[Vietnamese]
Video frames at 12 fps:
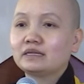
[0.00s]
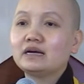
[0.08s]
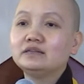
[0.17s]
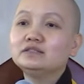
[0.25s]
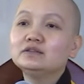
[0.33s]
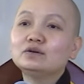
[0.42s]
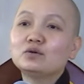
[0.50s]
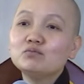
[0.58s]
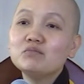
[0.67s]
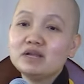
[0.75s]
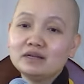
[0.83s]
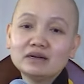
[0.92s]
thời xưa
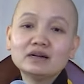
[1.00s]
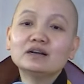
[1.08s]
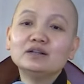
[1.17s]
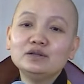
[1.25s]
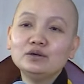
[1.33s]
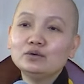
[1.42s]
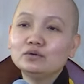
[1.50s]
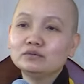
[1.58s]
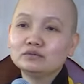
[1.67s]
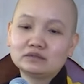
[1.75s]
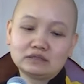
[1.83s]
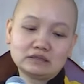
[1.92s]
cũng bị rất là
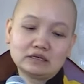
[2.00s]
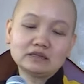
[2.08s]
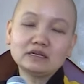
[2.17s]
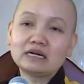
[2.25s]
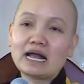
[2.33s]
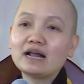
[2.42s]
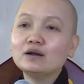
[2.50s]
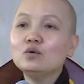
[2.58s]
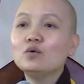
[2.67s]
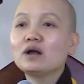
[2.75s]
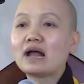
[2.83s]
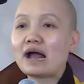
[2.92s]
nhiều, đã từng ăn
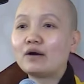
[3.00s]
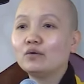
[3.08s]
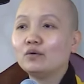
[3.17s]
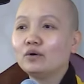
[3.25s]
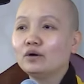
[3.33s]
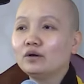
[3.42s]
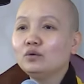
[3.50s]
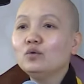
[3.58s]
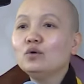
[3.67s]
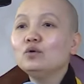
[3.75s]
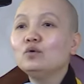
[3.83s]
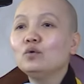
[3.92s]
lúa gạo,
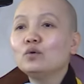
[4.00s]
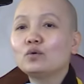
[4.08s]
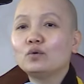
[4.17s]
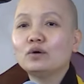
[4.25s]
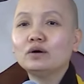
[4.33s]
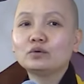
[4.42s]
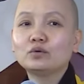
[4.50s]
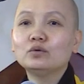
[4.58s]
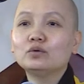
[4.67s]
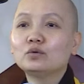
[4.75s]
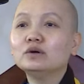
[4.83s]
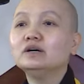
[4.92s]
lúa lúa của
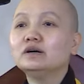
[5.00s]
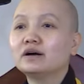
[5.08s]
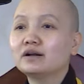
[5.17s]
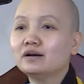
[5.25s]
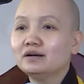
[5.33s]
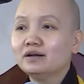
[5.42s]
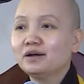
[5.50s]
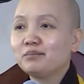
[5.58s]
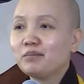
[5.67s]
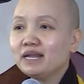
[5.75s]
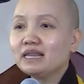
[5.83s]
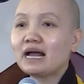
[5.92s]
của của ngựa đó
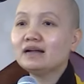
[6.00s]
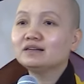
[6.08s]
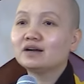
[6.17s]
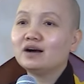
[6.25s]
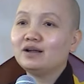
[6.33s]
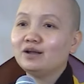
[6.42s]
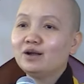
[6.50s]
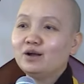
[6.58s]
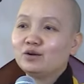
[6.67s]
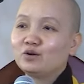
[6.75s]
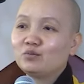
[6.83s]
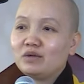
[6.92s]
mấy tháng trời
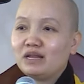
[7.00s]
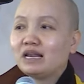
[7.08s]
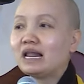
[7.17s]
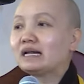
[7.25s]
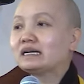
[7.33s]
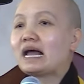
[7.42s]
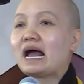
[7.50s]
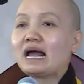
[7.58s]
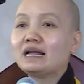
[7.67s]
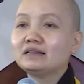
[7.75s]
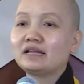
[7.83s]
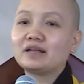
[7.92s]
rồi bị lăn
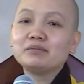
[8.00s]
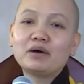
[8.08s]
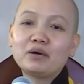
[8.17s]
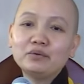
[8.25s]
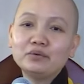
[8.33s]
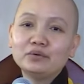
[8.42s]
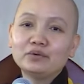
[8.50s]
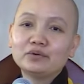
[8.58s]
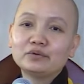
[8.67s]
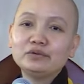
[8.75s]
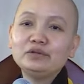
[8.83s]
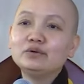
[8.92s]
đá chảy máu.
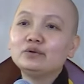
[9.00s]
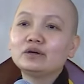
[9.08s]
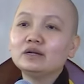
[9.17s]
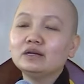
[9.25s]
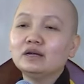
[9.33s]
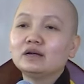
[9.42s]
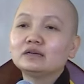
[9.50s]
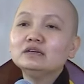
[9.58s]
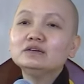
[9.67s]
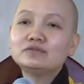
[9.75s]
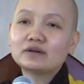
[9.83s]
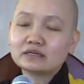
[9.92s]
Nhiều cái
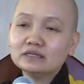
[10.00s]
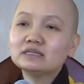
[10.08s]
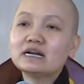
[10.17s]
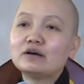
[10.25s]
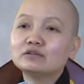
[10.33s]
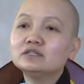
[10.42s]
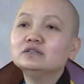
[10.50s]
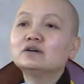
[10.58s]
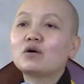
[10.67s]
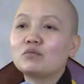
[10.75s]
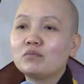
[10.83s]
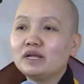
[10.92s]
Đức Phật, Đức Đạo Sư
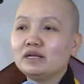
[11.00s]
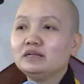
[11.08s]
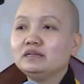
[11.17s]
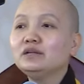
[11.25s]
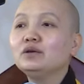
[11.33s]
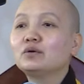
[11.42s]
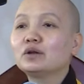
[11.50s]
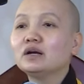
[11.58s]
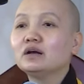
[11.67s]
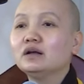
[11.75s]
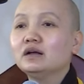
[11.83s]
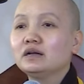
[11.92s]
còn bị nhiều
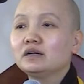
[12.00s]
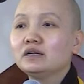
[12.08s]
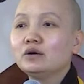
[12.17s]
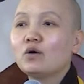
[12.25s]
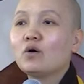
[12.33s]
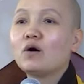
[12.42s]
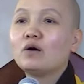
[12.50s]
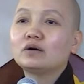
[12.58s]
cái cái